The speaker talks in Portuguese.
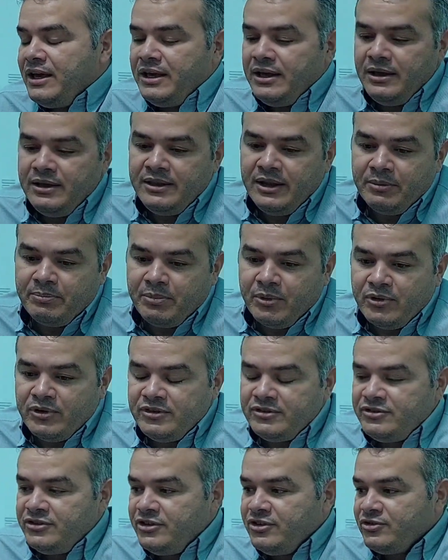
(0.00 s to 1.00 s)
e
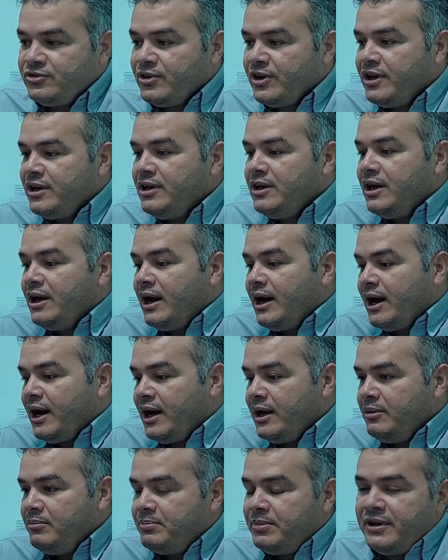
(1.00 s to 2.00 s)
depois disso aí
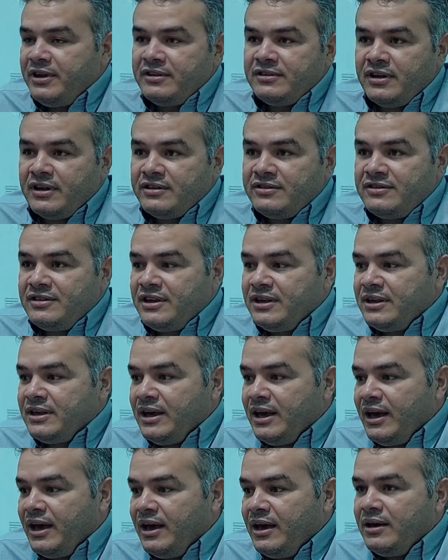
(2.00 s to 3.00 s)
a empresa
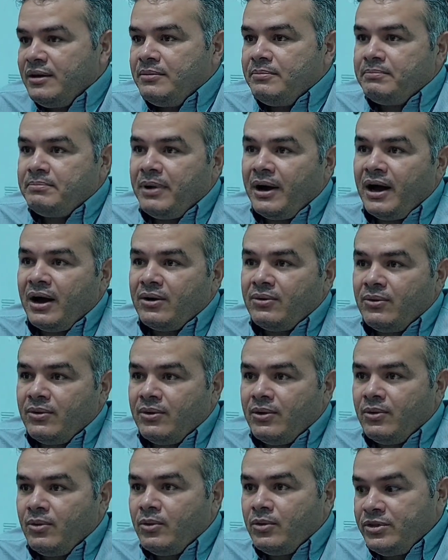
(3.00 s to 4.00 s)
sequer
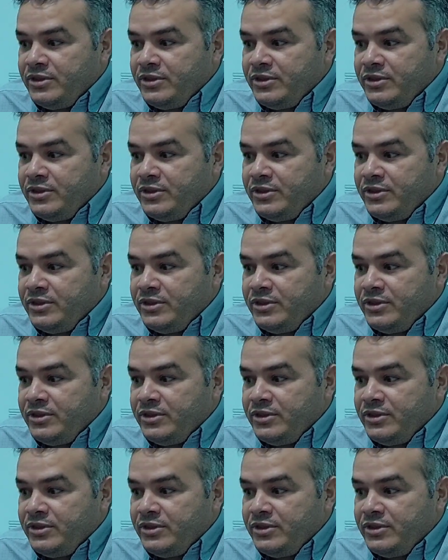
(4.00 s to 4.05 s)
pagou,